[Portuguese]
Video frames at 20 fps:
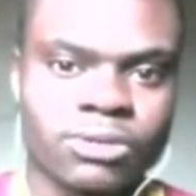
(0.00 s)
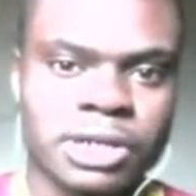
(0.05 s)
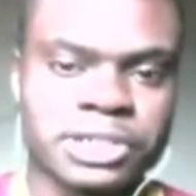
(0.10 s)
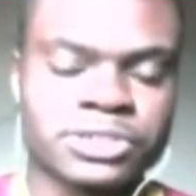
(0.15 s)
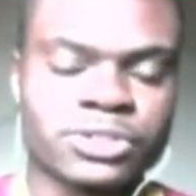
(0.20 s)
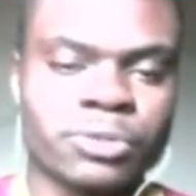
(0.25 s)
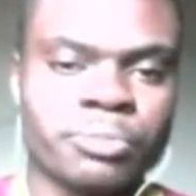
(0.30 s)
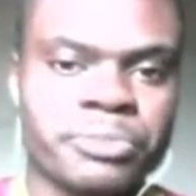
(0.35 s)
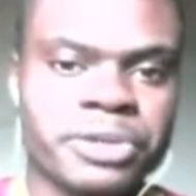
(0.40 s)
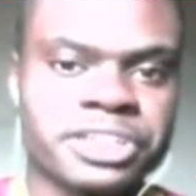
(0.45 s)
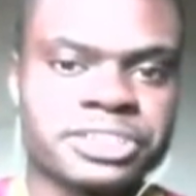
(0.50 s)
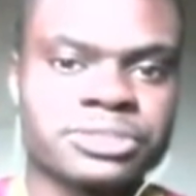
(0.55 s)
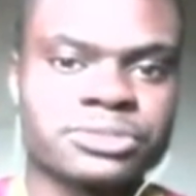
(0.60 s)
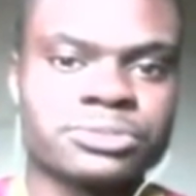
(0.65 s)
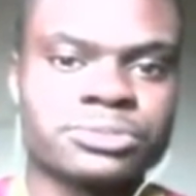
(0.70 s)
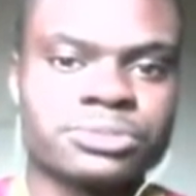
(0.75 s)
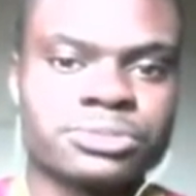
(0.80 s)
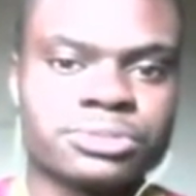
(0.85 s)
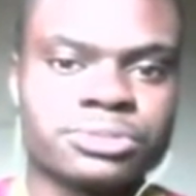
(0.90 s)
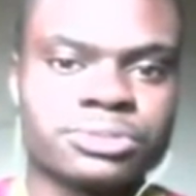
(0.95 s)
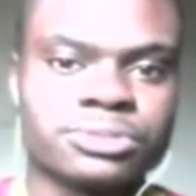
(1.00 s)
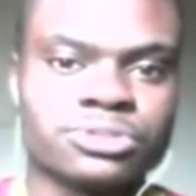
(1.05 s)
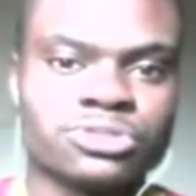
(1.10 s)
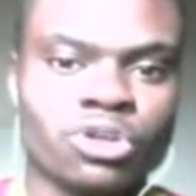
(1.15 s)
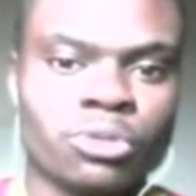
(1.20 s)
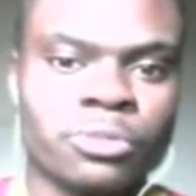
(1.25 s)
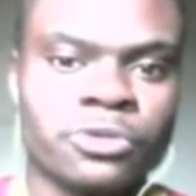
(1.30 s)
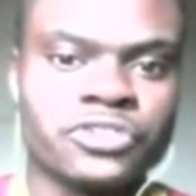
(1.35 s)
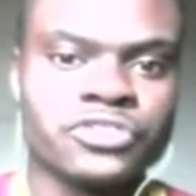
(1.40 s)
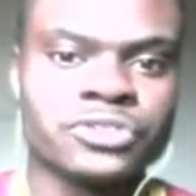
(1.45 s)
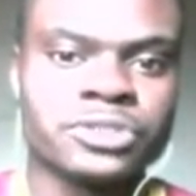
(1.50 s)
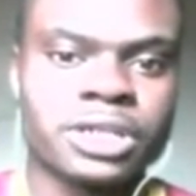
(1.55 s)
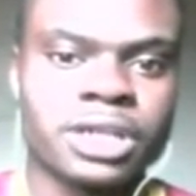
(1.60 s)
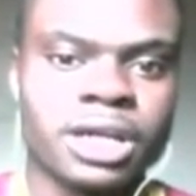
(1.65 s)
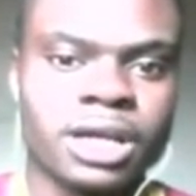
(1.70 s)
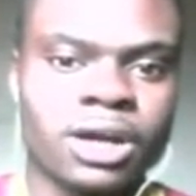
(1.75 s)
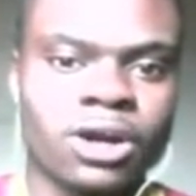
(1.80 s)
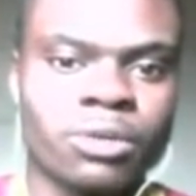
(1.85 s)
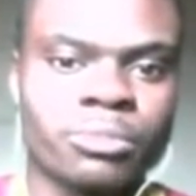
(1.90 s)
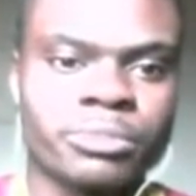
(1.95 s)
Acho que o preço do João Moutinho
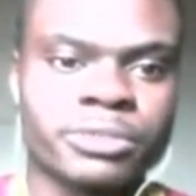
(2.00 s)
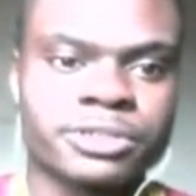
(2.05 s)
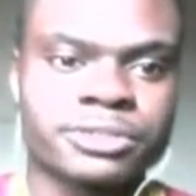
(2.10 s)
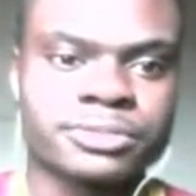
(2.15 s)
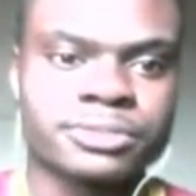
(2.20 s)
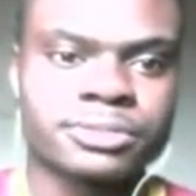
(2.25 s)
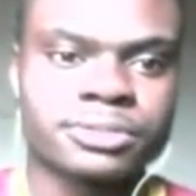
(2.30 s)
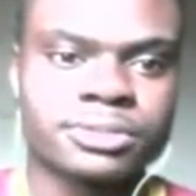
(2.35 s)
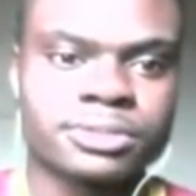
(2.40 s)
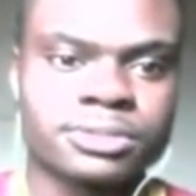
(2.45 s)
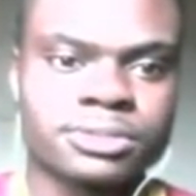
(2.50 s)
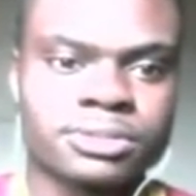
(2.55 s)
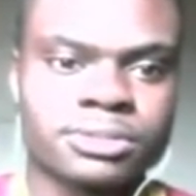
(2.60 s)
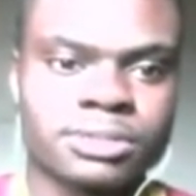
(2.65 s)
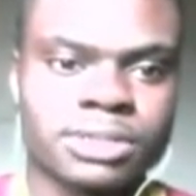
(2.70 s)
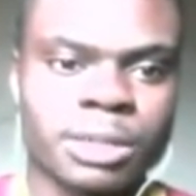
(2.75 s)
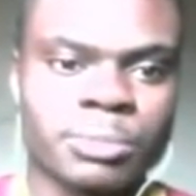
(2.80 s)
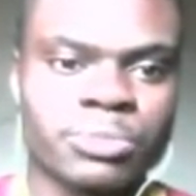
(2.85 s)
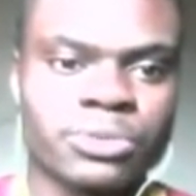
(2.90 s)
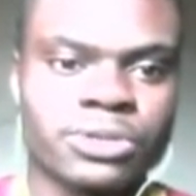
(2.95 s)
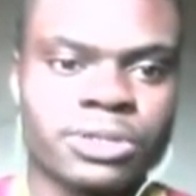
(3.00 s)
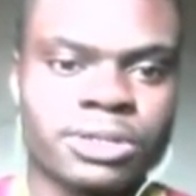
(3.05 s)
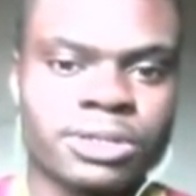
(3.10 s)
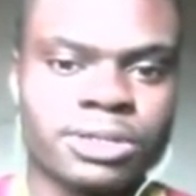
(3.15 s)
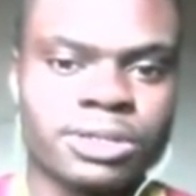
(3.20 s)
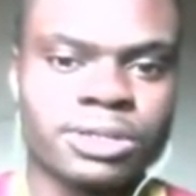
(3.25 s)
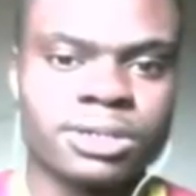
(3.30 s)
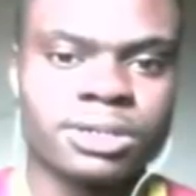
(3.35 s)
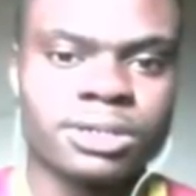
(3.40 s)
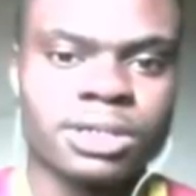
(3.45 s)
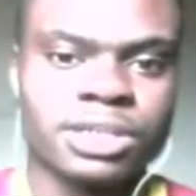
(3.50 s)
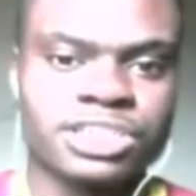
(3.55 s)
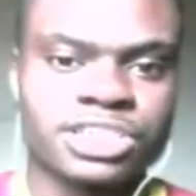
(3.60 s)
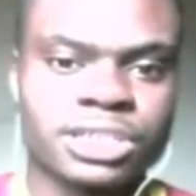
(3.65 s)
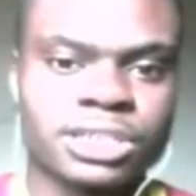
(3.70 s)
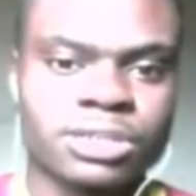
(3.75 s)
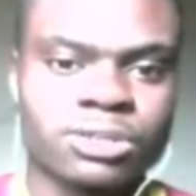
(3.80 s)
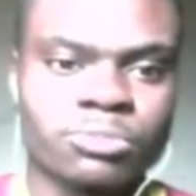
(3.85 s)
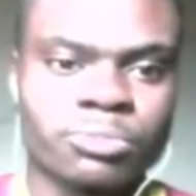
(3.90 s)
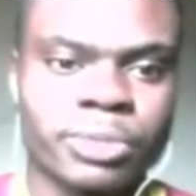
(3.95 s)
tá real, mano. É porque ele
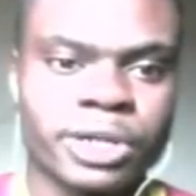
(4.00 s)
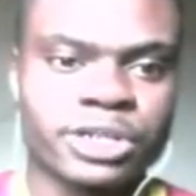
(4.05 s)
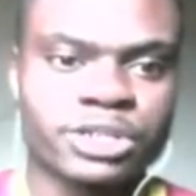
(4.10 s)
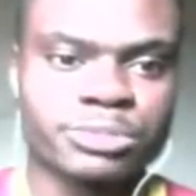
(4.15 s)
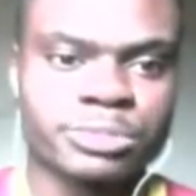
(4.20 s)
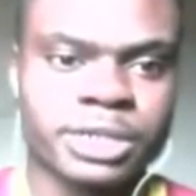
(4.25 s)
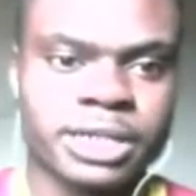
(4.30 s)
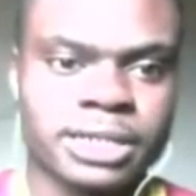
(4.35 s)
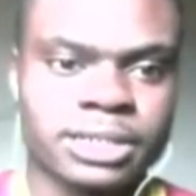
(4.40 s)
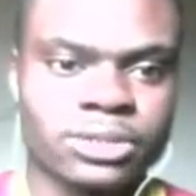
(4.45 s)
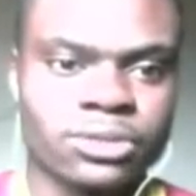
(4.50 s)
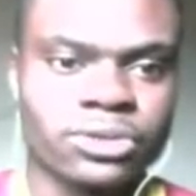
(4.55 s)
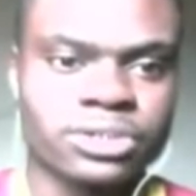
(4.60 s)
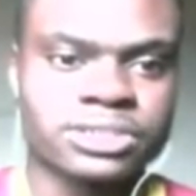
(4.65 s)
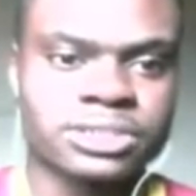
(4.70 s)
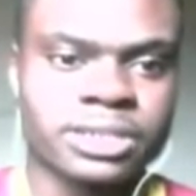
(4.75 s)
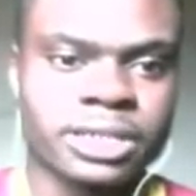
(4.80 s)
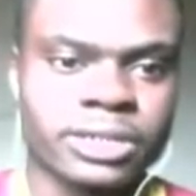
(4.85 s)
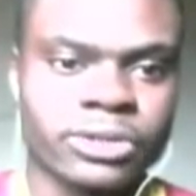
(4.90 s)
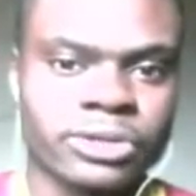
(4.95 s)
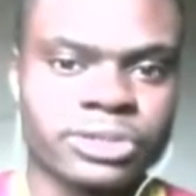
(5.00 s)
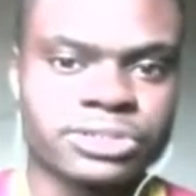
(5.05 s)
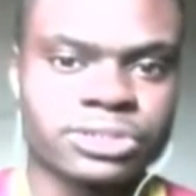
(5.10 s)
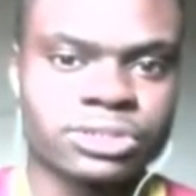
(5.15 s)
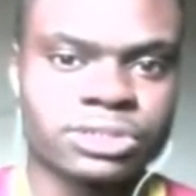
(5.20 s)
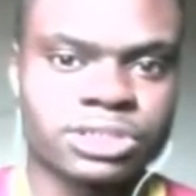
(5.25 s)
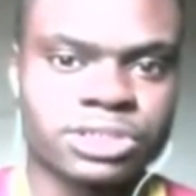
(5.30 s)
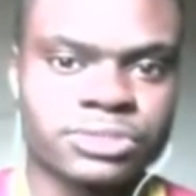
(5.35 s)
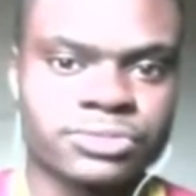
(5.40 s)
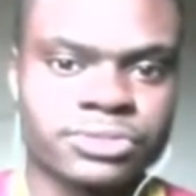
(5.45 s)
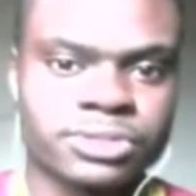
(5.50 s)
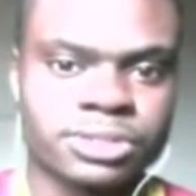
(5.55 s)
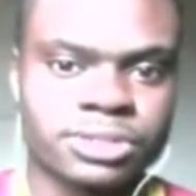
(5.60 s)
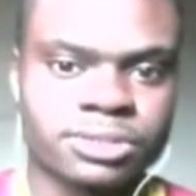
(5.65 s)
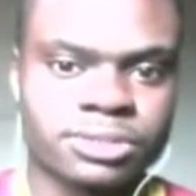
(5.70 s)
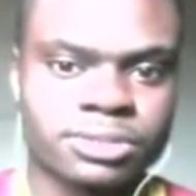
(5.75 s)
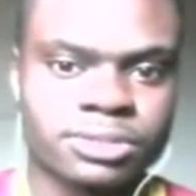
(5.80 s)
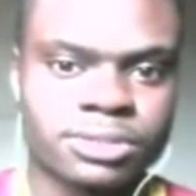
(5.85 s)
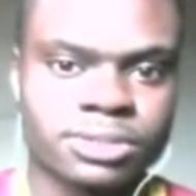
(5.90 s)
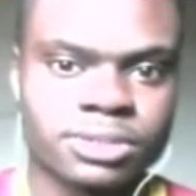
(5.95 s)
já tem um PES 2014, né? Então eles só
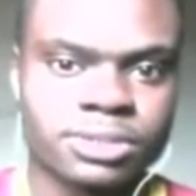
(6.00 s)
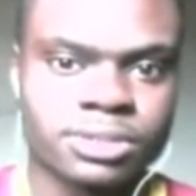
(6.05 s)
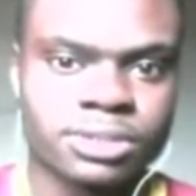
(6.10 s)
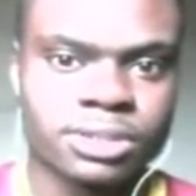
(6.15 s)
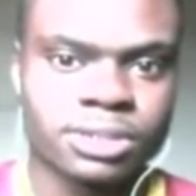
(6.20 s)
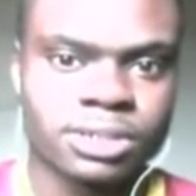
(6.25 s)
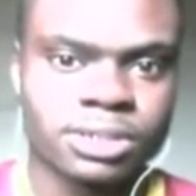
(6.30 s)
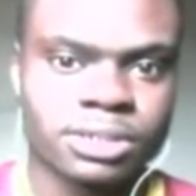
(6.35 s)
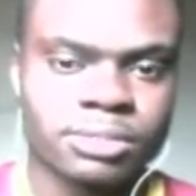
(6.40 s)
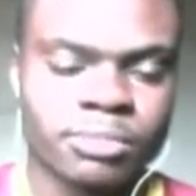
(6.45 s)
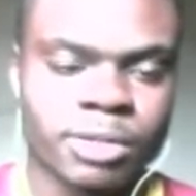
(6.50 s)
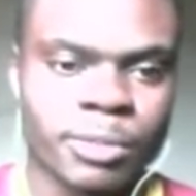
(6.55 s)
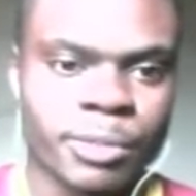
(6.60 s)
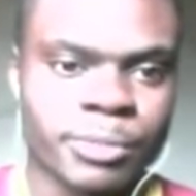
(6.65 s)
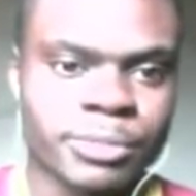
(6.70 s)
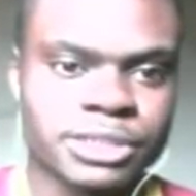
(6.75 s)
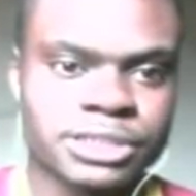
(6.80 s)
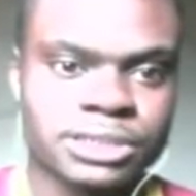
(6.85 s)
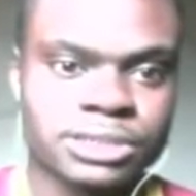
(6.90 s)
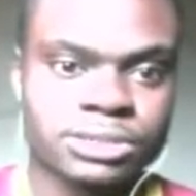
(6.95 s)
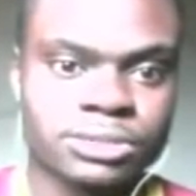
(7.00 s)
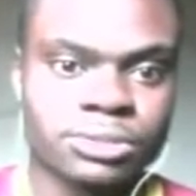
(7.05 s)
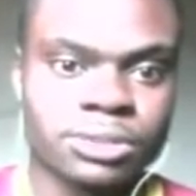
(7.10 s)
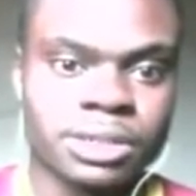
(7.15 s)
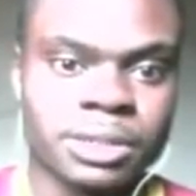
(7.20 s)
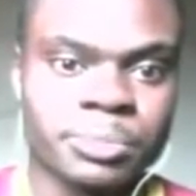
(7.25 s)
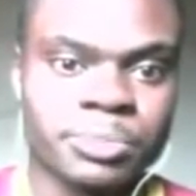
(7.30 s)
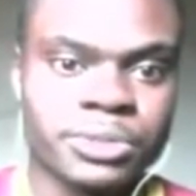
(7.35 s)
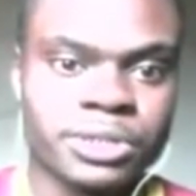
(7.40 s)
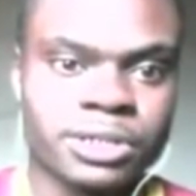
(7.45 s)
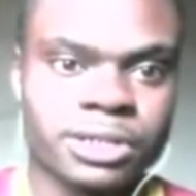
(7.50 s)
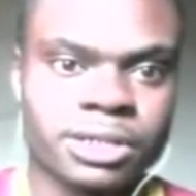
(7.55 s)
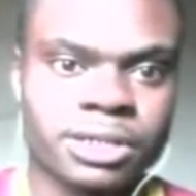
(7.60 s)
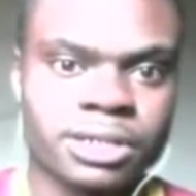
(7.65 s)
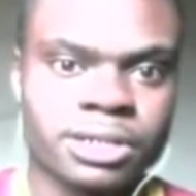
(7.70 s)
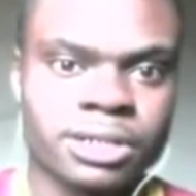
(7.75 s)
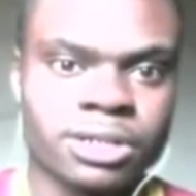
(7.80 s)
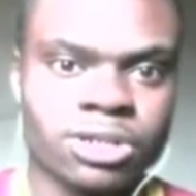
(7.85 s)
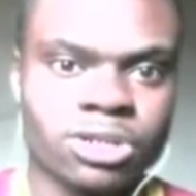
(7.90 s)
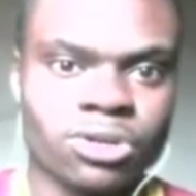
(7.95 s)
transferiram. Mas mesmo assim, o
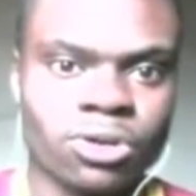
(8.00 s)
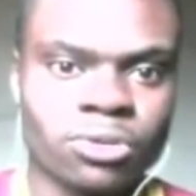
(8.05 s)
Olympique